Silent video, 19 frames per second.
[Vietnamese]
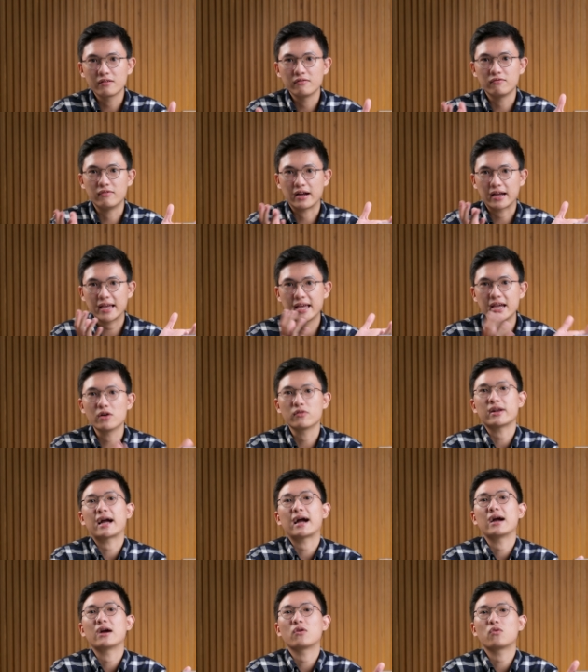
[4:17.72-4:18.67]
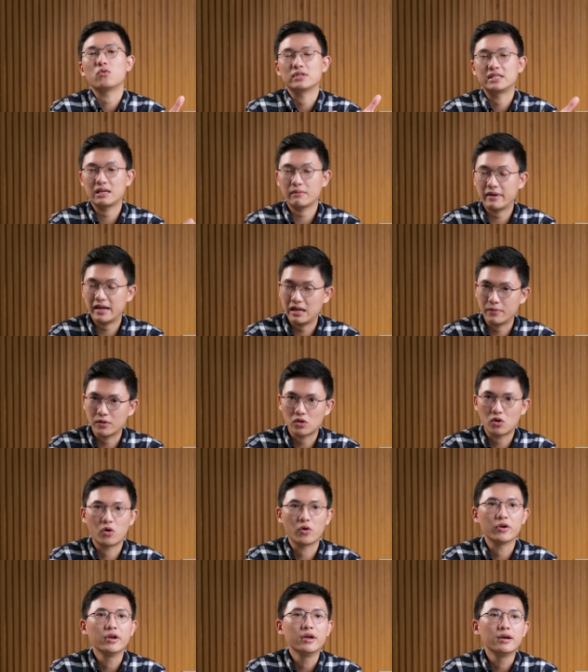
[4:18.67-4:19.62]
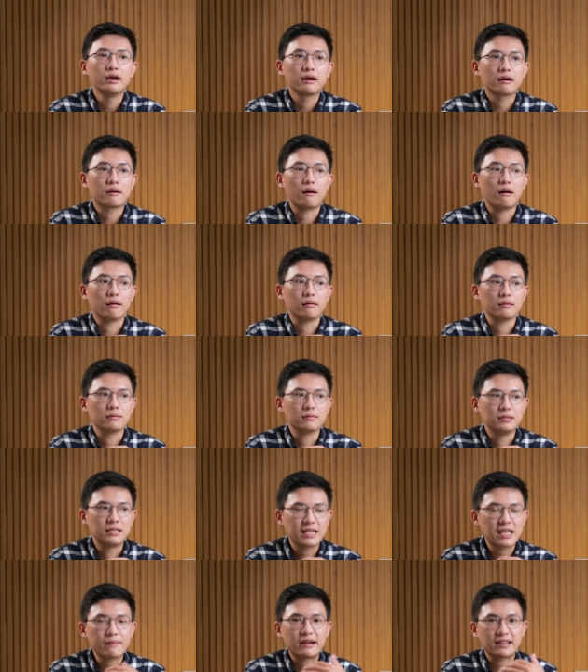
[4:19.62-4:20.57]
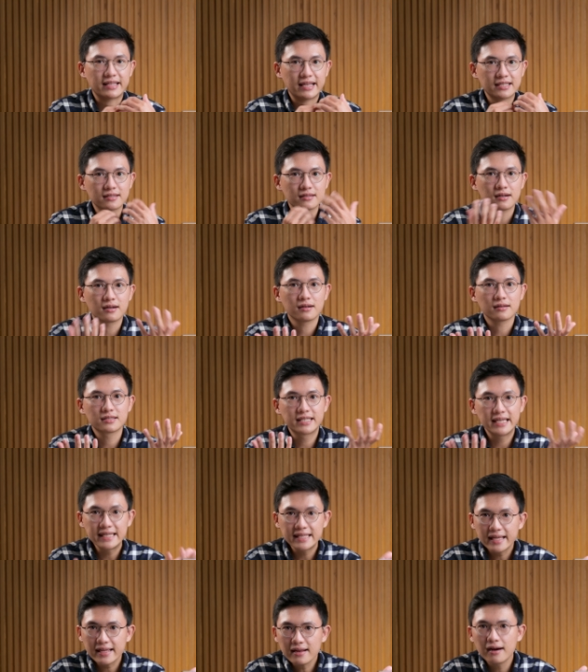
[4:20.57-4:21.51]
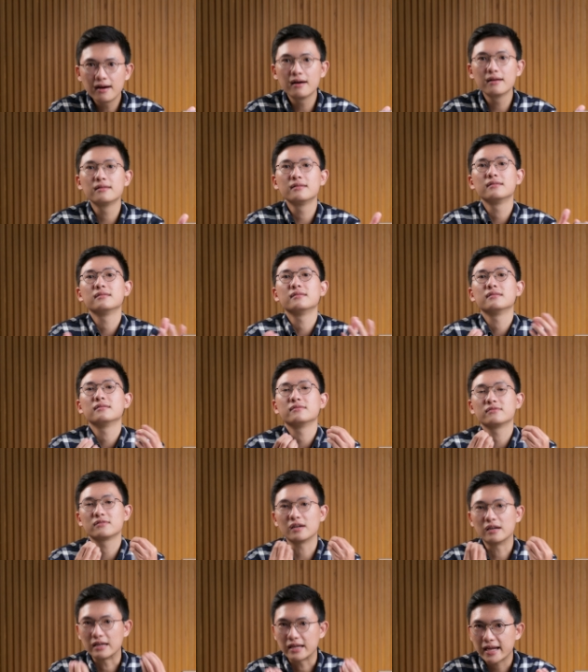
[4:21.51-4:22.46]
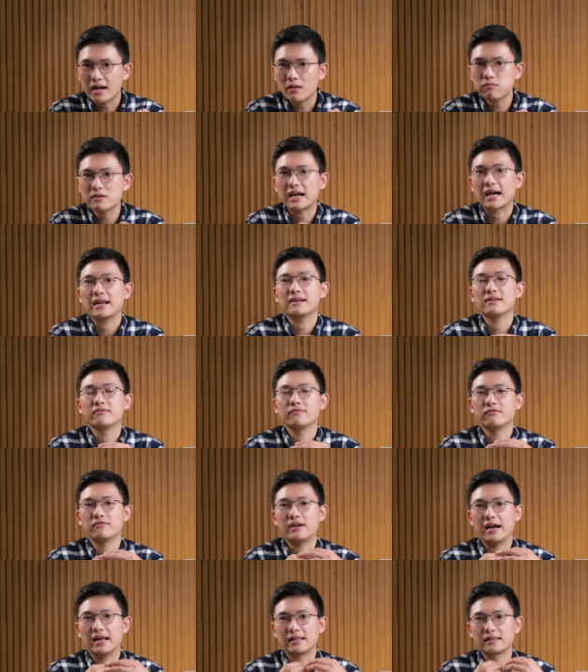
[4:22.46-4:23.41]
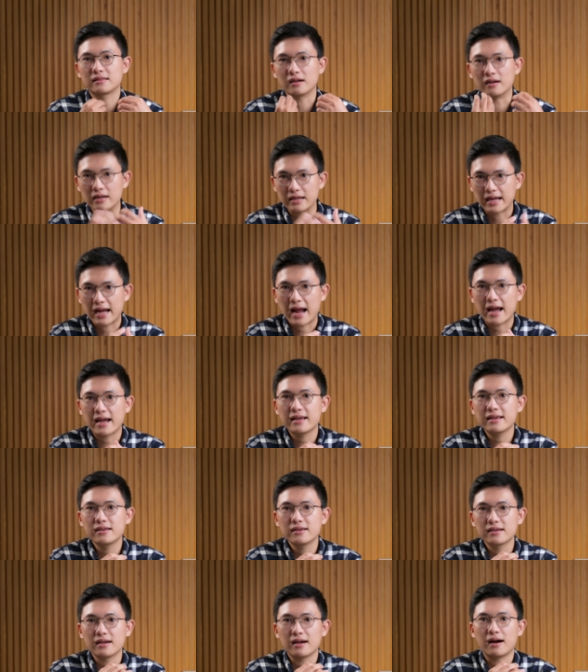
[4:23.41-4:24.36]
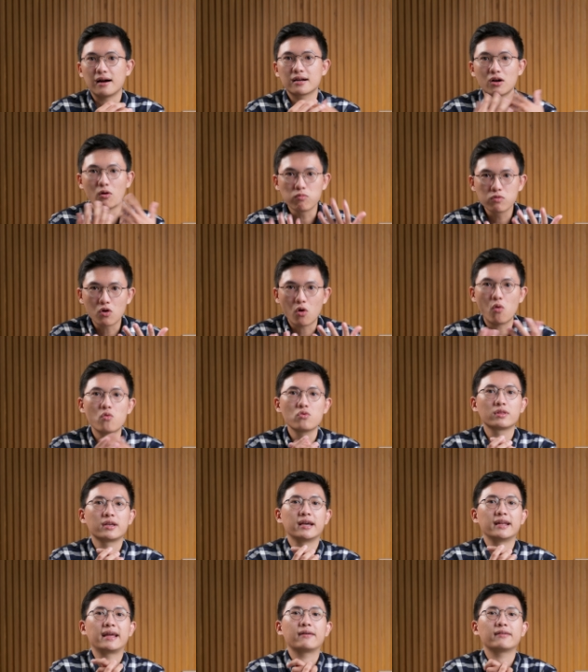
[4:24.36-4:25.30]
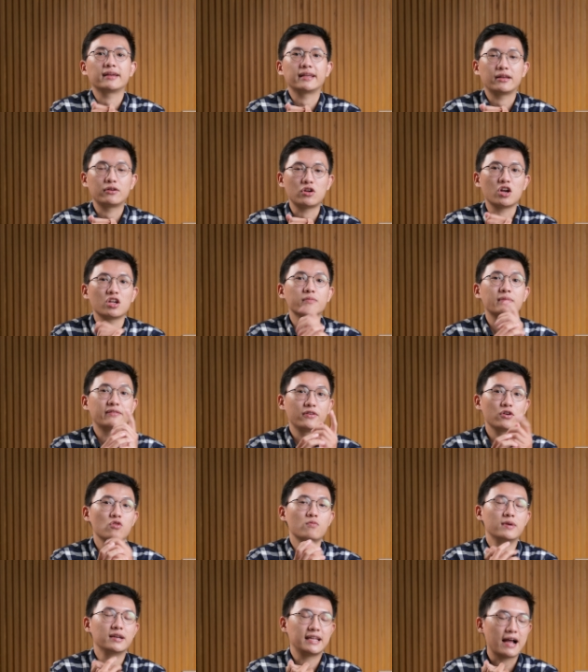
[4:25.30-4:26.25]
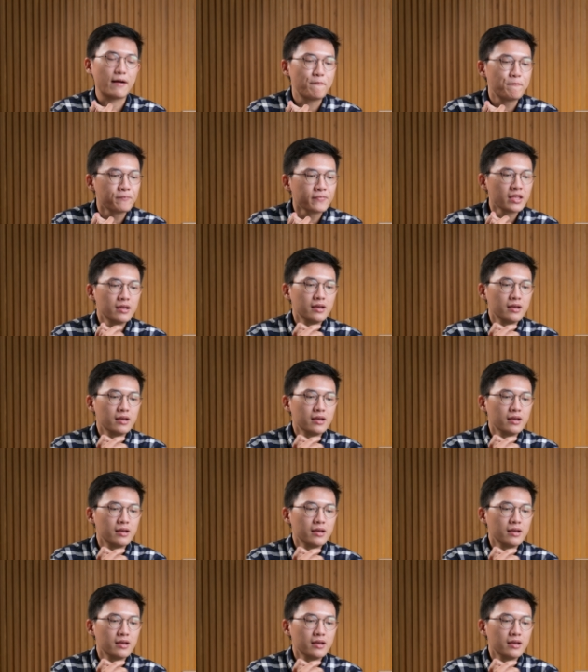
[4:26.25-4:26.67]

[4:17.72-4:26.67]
về cái hiệu năng của chiếc máy này mà thôi còn những cái bài test chi tiết hơn từng cái góc cạnh về từng cái à, công cụ thì anh em có thể theo dõi trong bài viết của mình nha